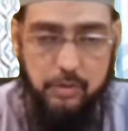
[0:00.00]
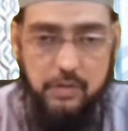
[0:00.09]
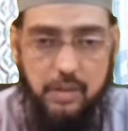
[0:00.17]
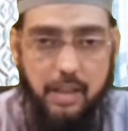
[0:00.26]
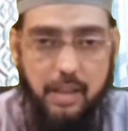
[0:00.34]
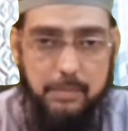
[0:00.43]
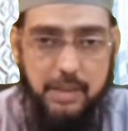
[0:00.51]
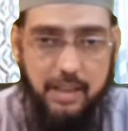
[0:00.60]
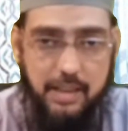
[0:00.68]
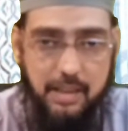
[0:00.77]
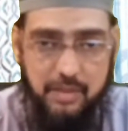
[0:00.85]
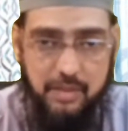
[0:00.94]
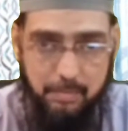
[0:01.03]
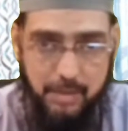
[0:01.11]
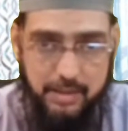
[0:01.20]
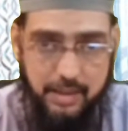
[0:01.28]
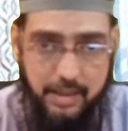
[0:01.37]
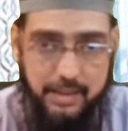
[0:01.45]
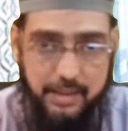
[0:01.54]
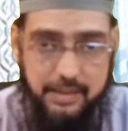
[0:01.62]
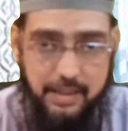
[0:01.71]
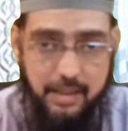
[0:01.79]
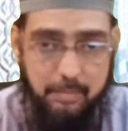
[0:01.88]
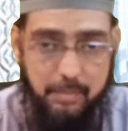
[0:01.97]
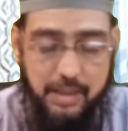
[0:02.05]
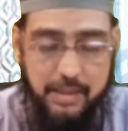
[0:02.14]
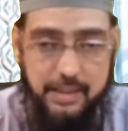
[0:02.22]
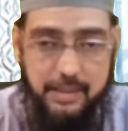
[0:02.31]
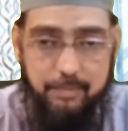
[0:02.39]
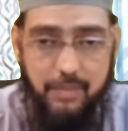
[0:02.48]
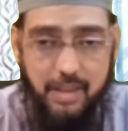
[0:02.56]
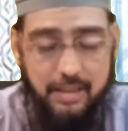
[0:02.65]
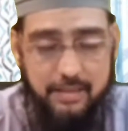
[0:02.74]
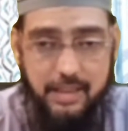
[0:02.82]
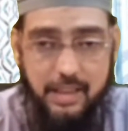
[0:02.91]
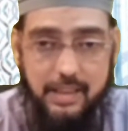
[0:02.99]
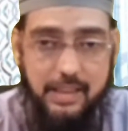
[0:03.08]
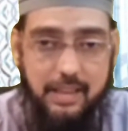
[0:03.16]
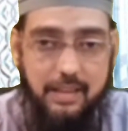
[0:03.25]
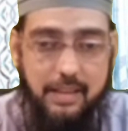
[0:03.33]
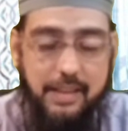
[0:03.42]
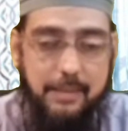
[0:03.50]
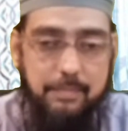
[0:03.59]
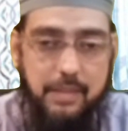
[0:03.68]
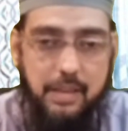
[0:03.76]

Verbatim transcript: सलाम ने अल्लाह फरमाता है यह हमारी दलील है